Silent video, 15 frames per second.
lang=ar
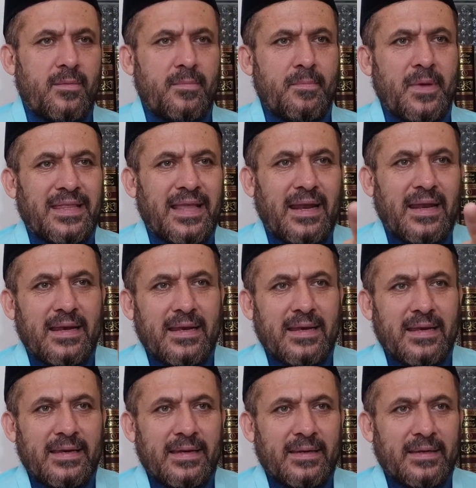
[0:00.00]
من
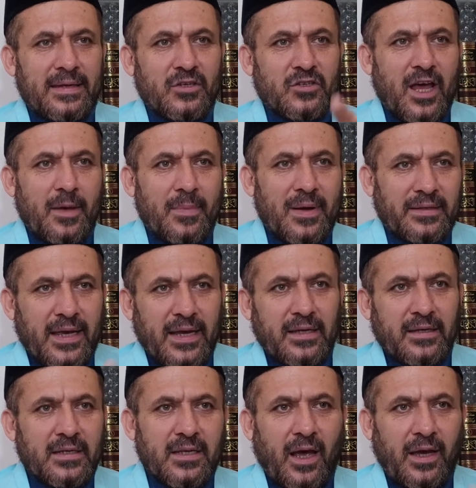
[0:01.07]

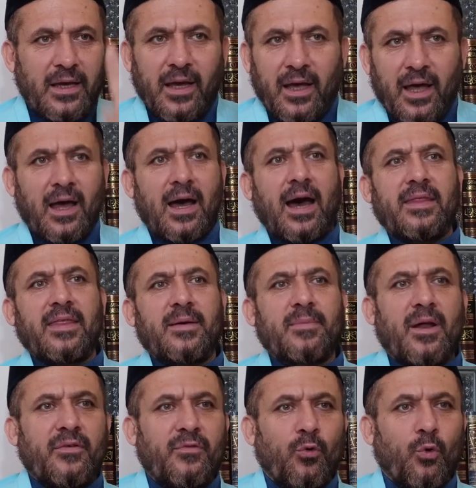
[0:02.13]
الإجابتين صحيحة هذا
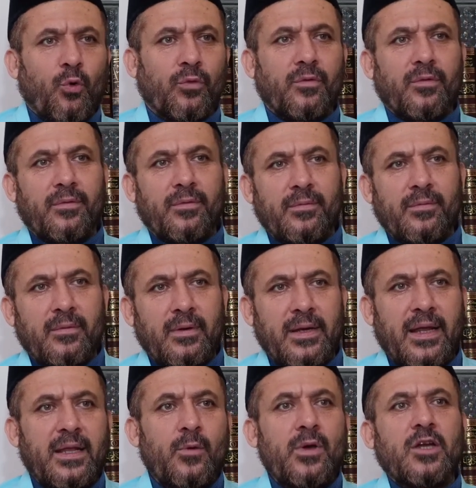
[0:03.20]
مرفوض
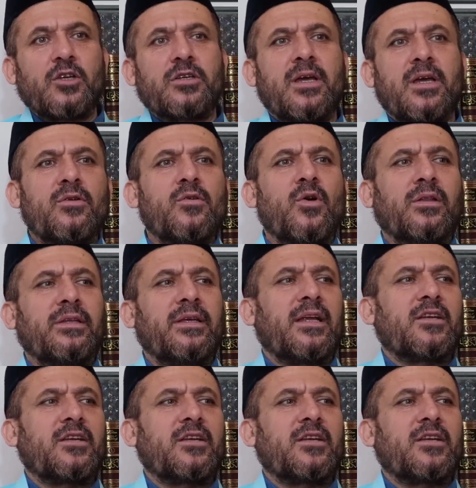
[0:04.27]
لأنه يؤدي إلى